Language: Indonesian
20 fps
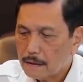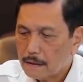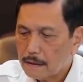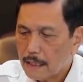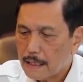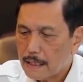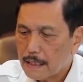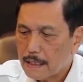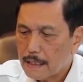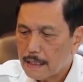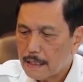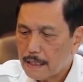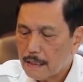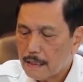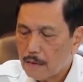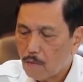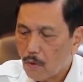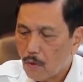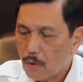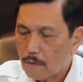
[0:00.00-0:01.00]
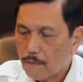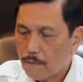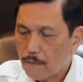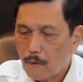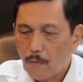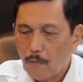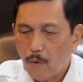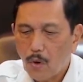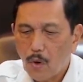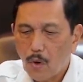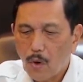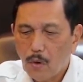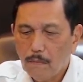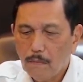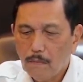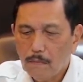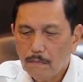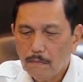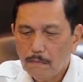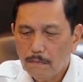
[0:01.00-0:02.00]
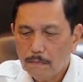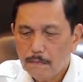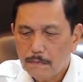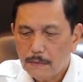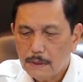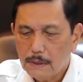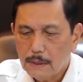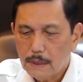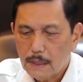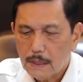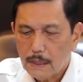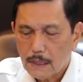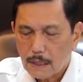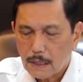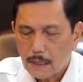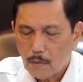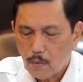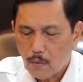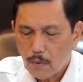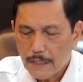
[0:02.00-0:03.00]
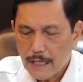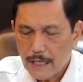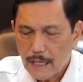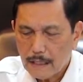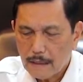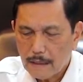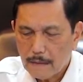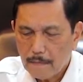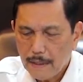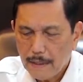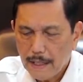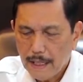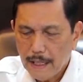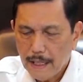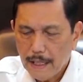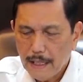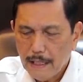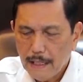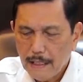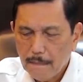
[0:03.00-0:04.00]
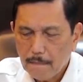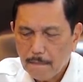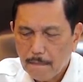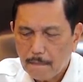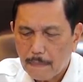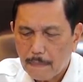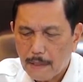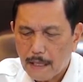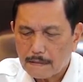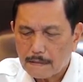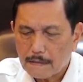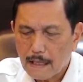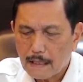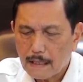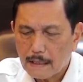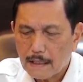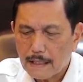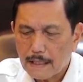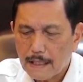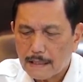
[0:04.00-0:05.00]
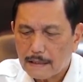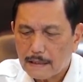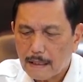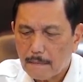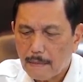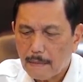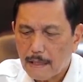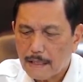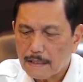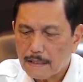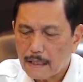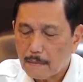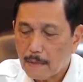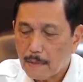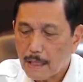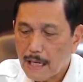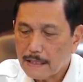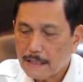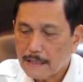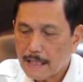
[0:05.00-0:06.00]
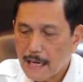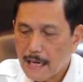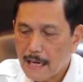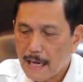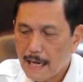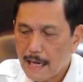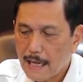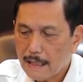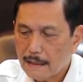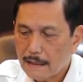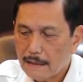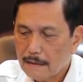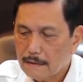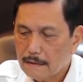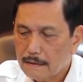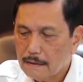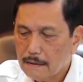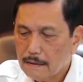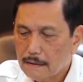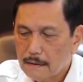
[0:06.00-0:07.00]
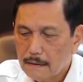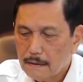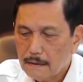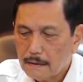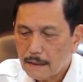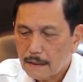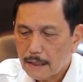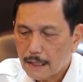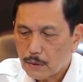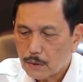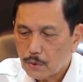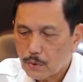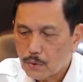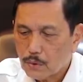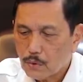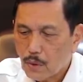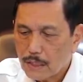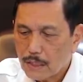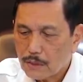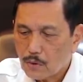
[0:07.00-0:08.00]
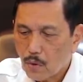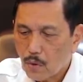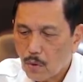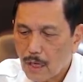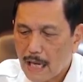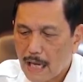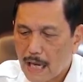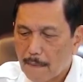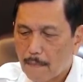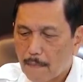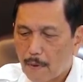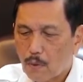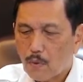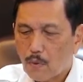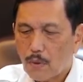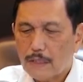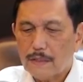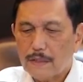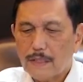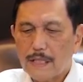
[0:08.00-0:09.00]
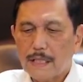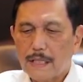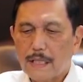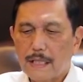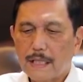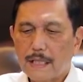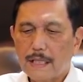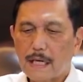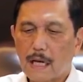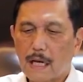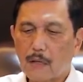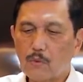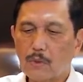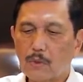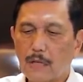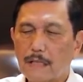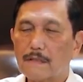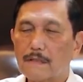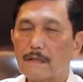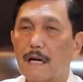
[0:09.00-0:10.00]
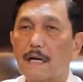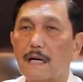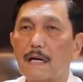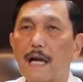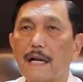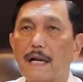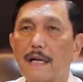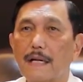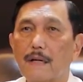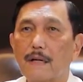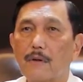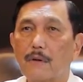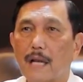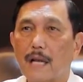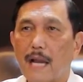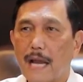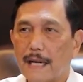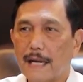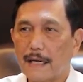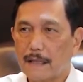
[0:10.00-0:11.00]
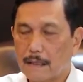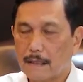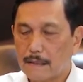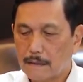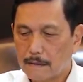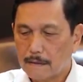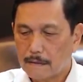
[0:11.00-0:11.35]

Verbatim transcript: Jadi work from home, kemudian B, pelaksanaan kegiatan belajar mengajar, itu juga sekolah perguruan tinggi dilakukan secara daring online.